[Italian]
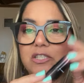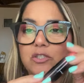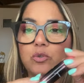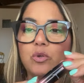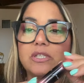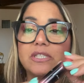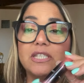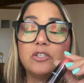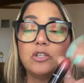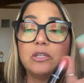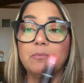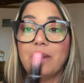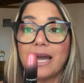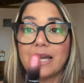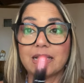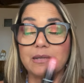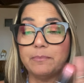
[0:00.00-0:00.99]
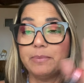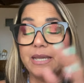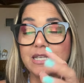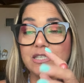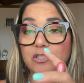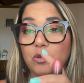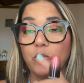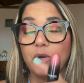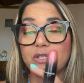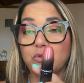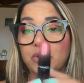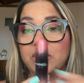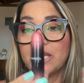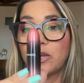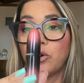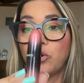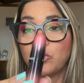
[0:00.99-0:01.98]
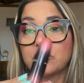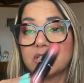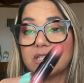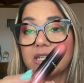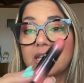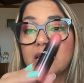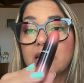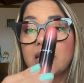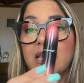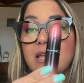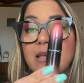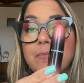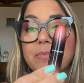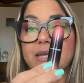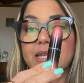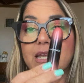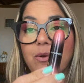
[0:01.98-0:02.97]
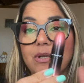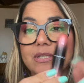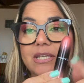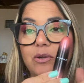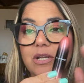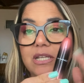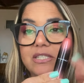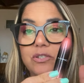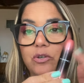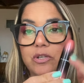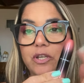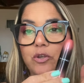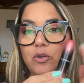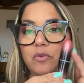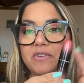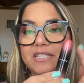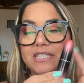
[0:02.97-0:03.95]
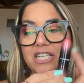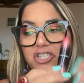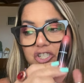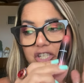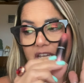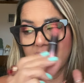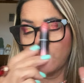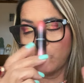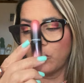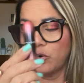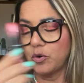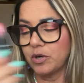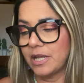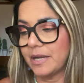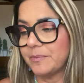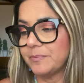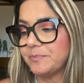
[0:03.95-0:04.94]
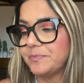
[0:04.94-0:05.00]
sul sito di MAC, penso, o sui negozi, perché questa collezione io l'ho vita c'è ancora.